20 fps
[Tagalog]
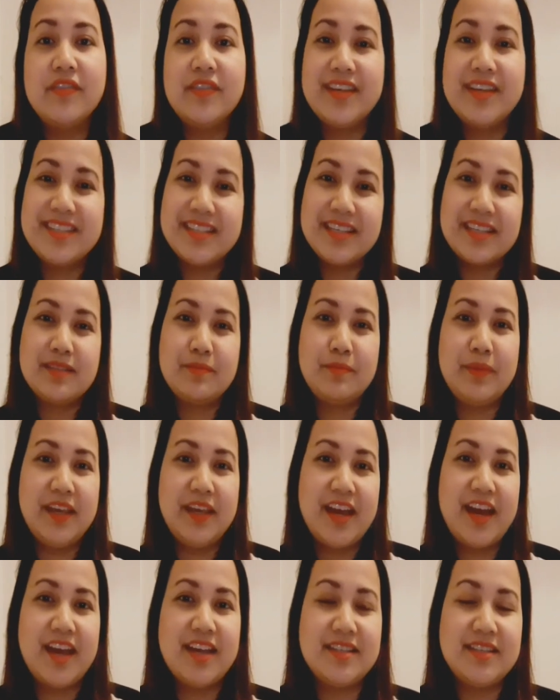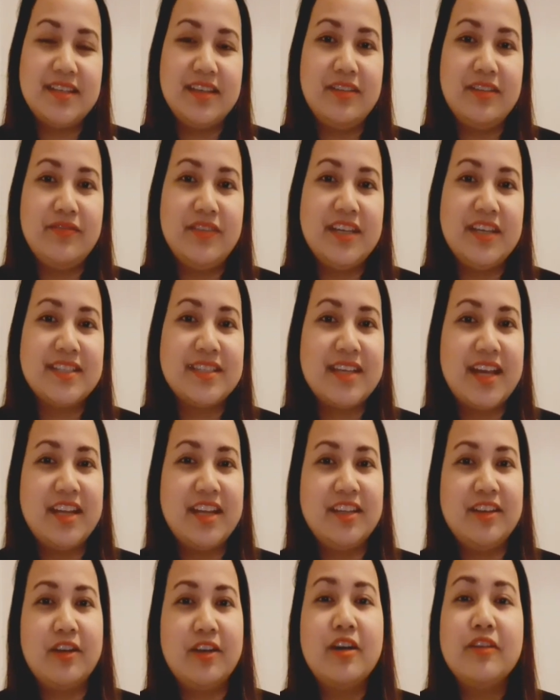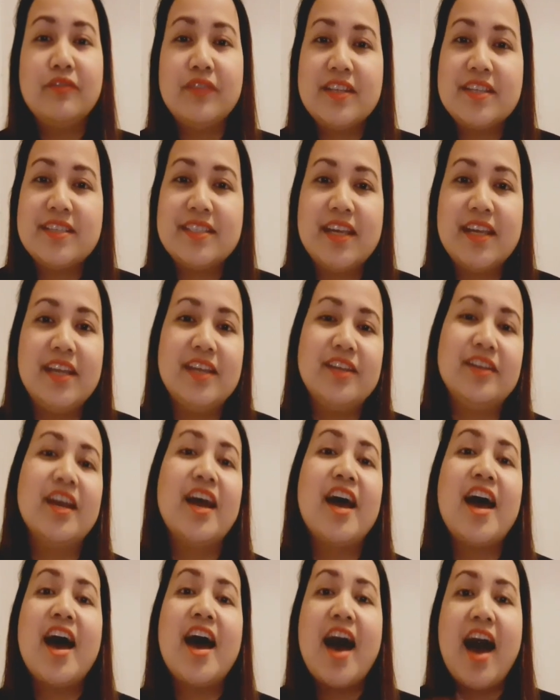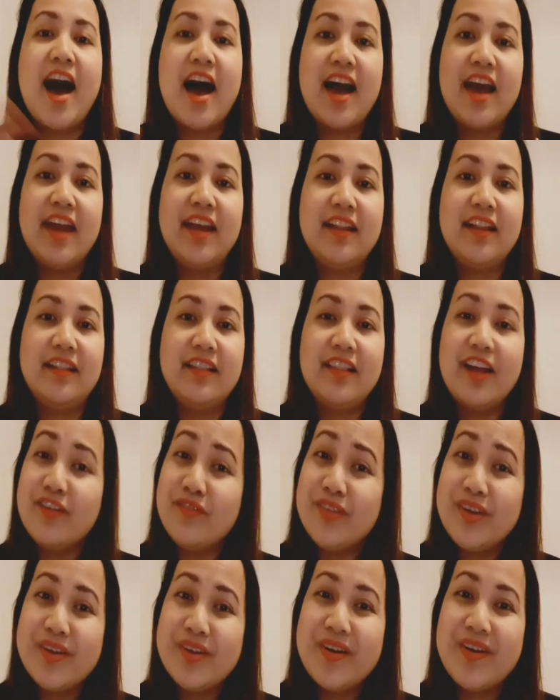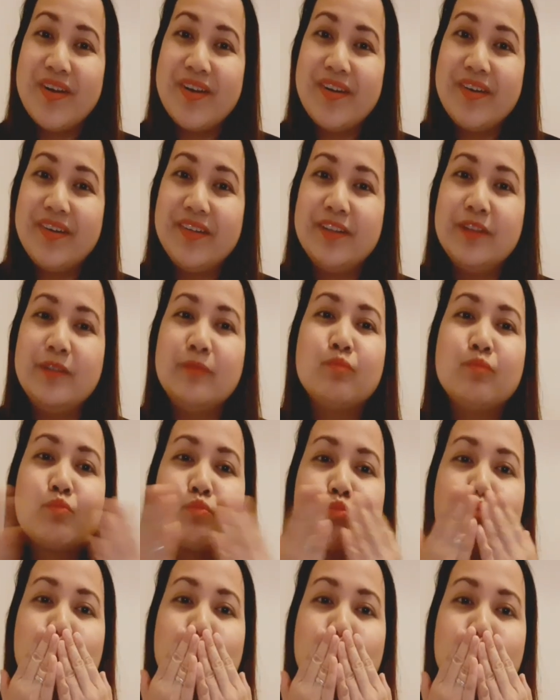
this is Pikay TV signing off and say I love you all!